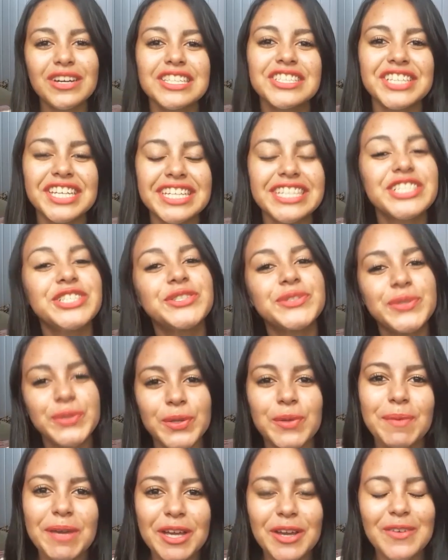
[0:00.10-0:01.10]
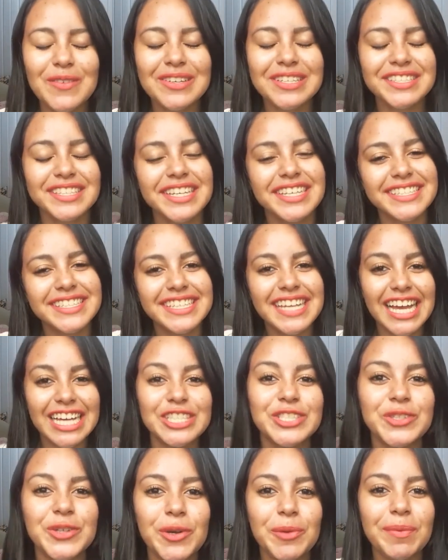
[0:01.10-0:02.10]
Oi gente, tudo bem com vocês? Cá
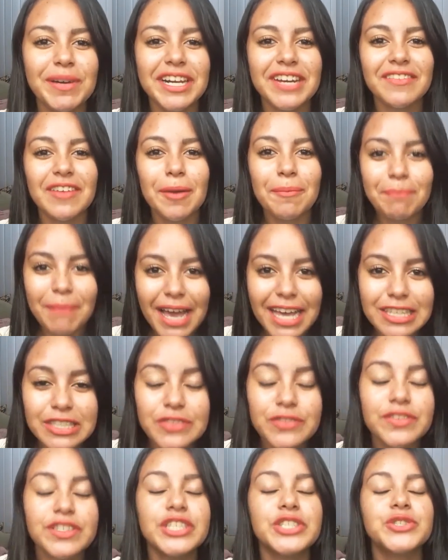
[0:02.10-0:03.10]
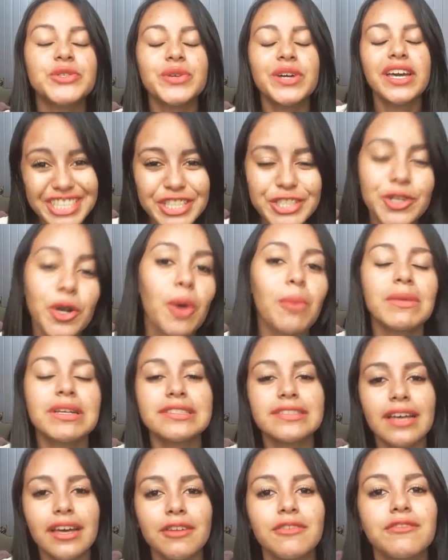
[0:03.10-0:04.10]
estou eu para gravar mais um vídeo. Antes de
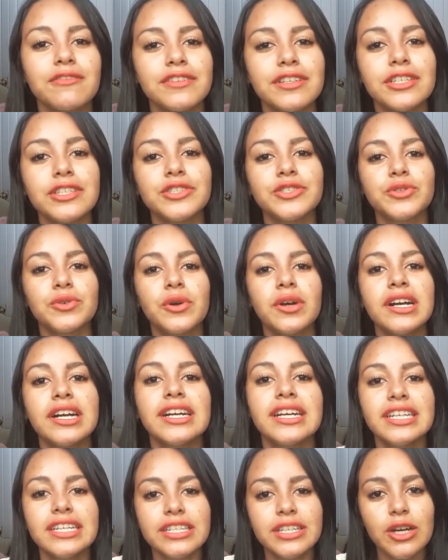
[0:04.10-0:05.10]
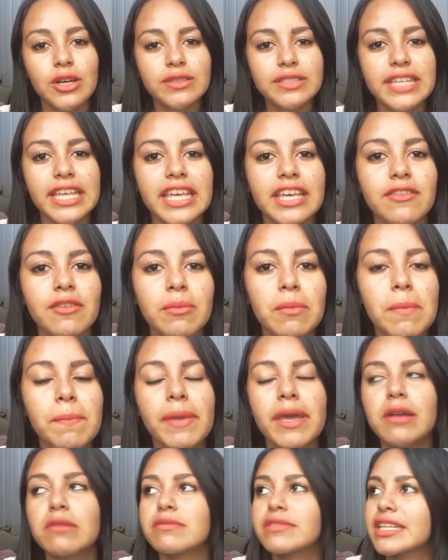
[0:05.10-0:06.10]
começar o vídeo, eu sei que vão me
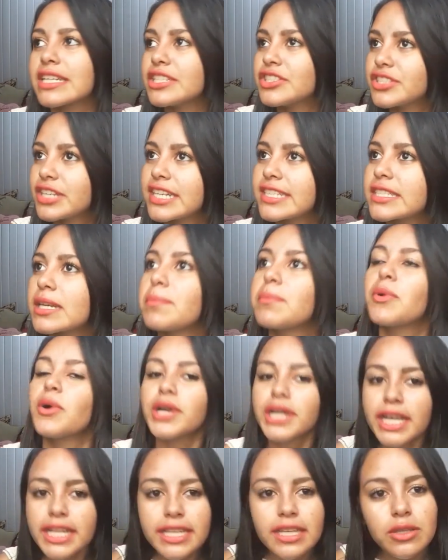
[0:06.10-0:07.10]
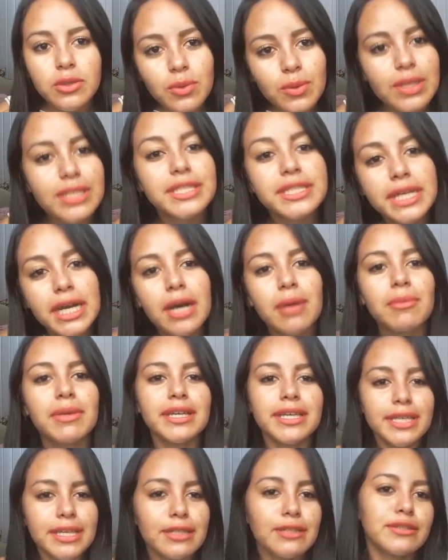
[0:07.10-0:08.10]
perguntar, Jéssica, por que tem duas camas
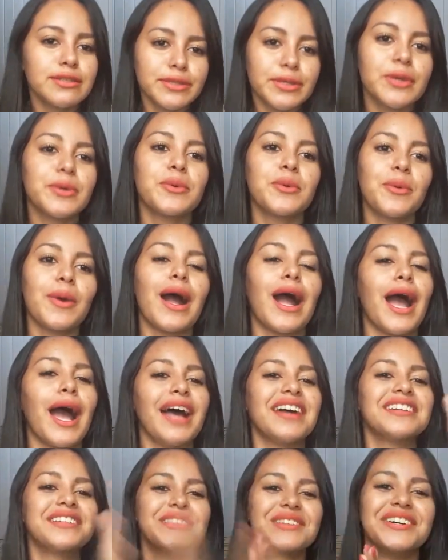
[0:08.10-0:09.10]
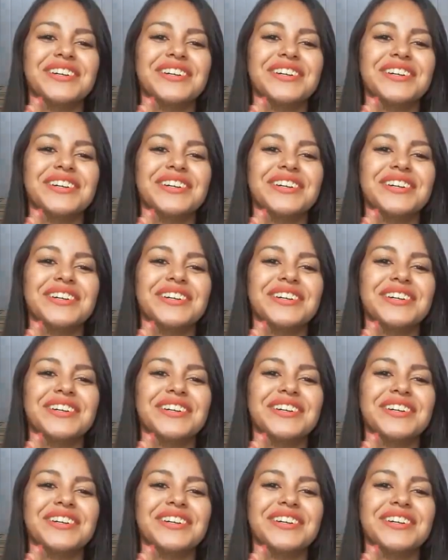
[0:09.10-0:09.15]
aqui no seu quarto?